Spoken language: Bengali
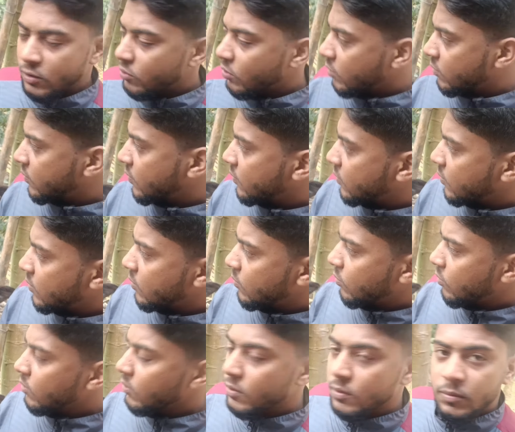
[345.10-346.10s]
আবার দশ সিসি
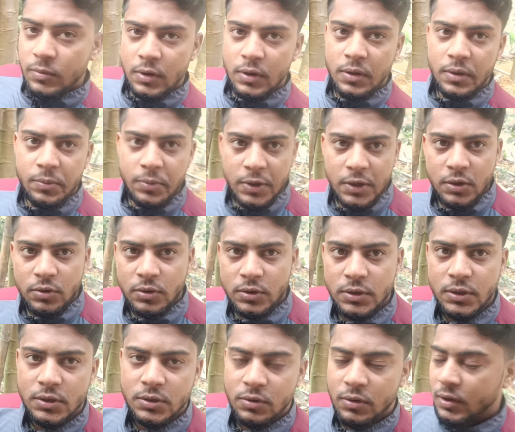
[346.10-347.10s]
দিব মানে এই ভিডিও
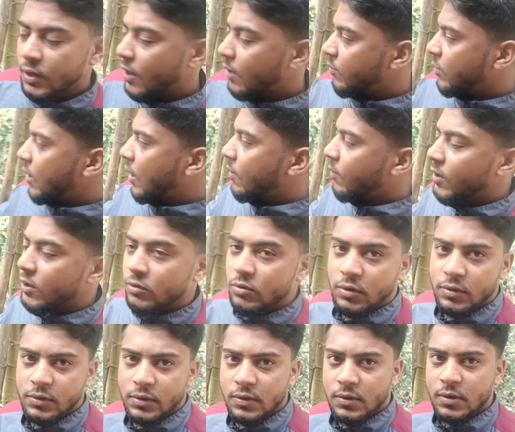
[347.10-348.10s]
শেষ করে আমি আবার
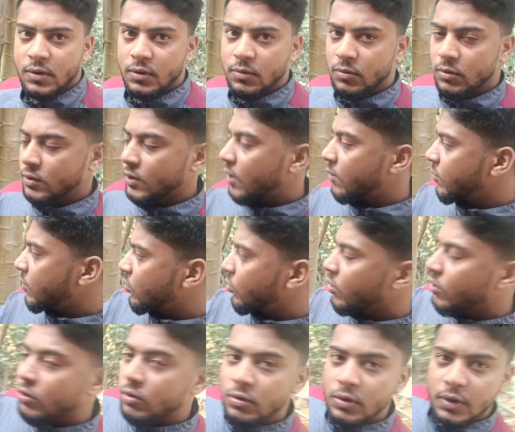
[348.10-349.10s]
দশ সিসি দিব তার মানে
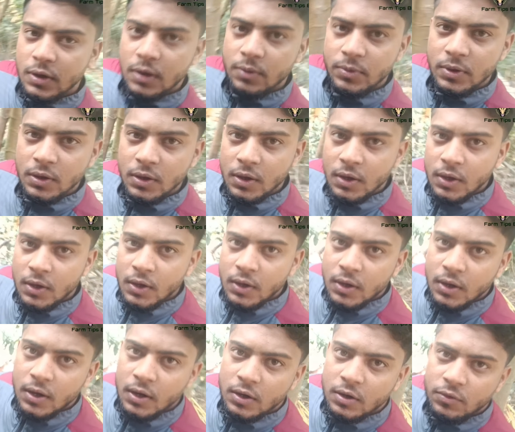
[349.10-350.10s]
ওই গরুটাকে আমি
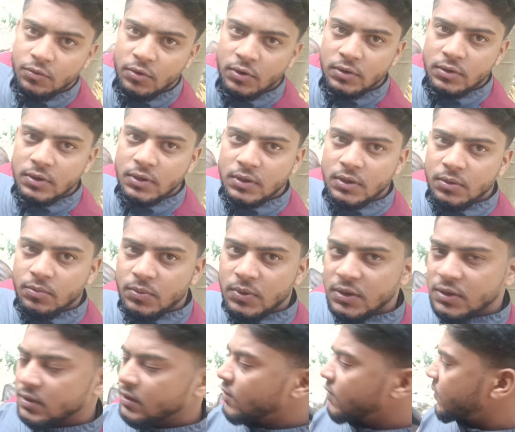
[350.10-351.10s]
কেটাফস দিচ্ছি
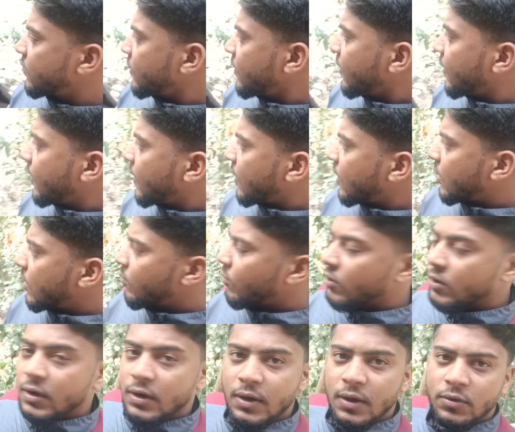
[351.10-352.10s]
বিশ সিসি
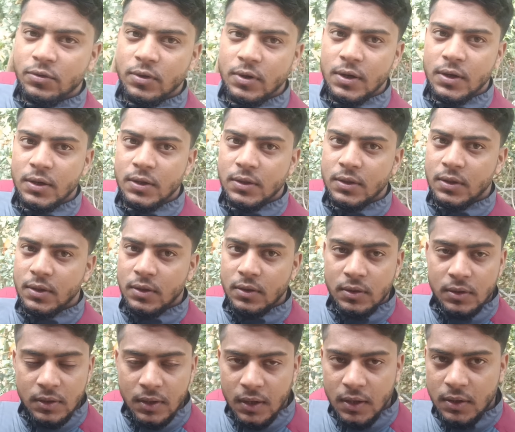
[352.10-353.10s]
এবং রেনাসল এইডি
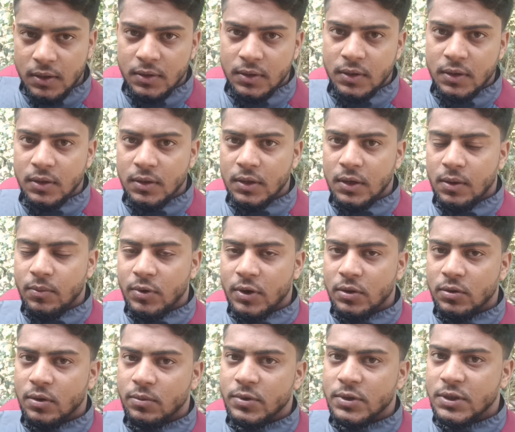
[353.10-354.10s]
এডি থ্রি দিলাম
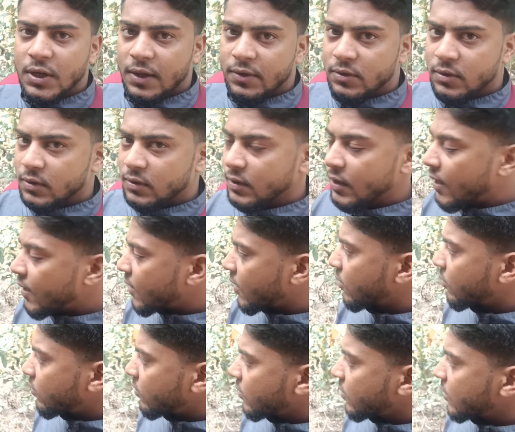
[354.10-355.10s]
কিন্তু আমি সাত সিসি এই
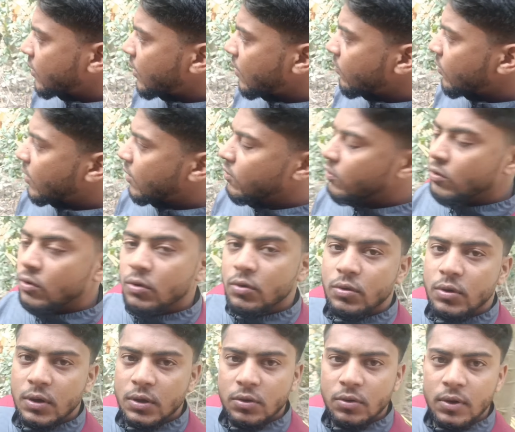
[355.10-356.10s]
কারণেই দিলাম কারণ
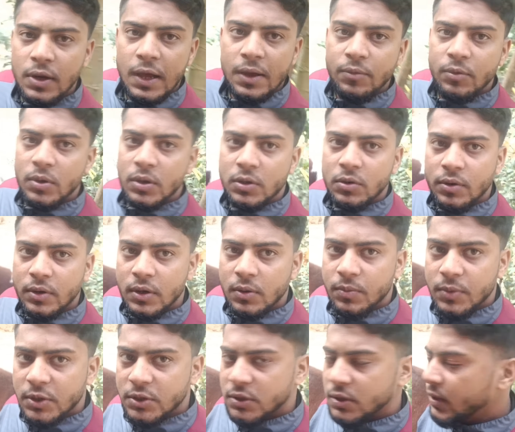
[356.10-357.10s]
গরুর কিন্তু লাইভ ওয়েটটা
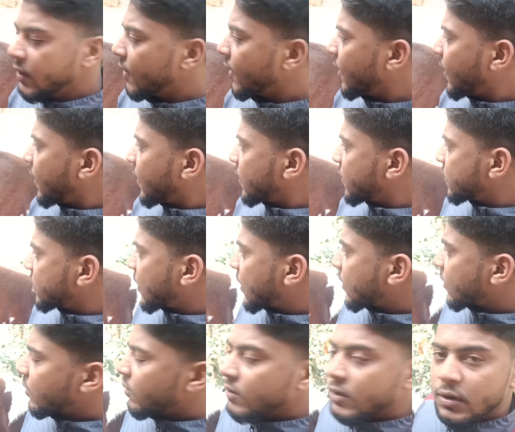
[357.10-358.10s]
অনেক বেশি
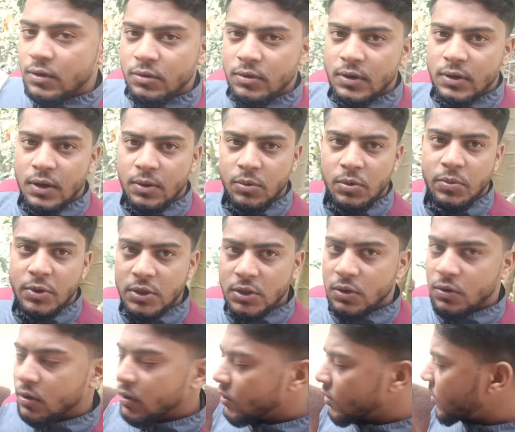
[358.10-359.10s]
যার কারণে কিন্তু এটা আমি
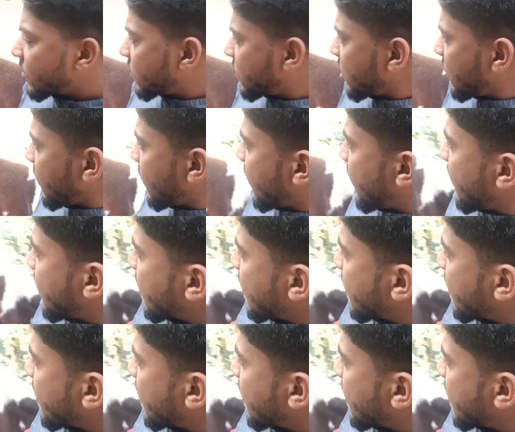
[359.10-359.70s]
বেশি করে দিচ্ছি